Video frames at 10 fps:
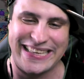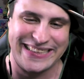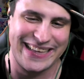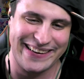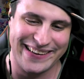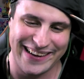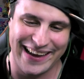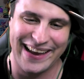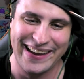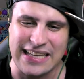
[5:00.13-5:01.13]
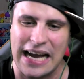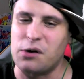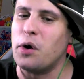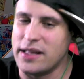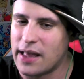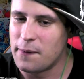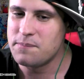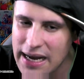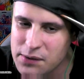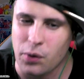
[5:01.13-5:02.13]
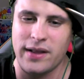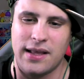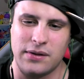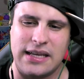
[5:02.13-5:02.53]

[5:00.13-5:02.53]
がいいんだよ。はい。で、かっこいいんだよ。かっこいいんだよ。